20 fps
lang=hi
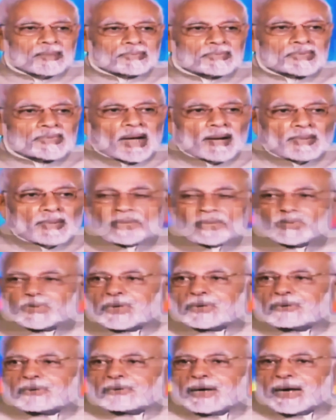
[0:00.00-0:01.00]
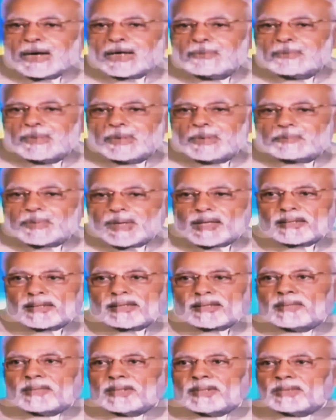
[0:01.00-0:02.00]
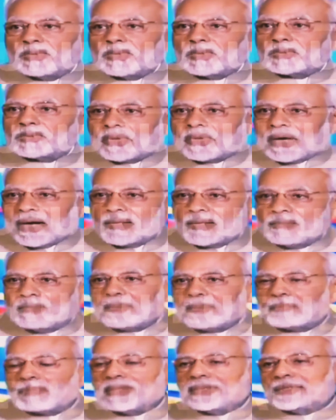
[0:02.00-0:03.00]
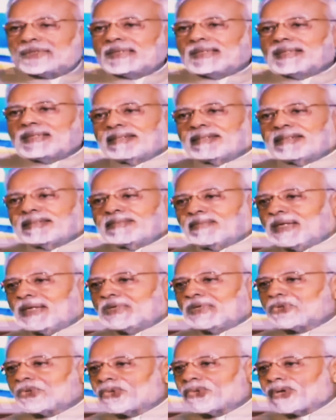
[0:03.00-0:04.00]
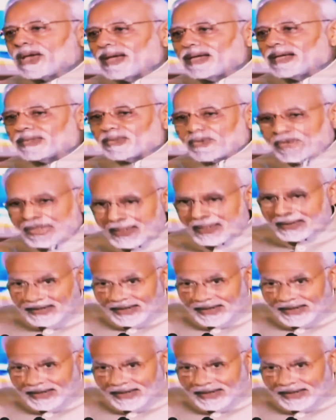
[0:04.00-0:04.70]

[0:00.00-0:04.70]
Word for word: अब सामान तो गाड़ी में पड़ा था बंदूक तो गाड़ी में पड़ी थी वहीं छोड़ आए तो ये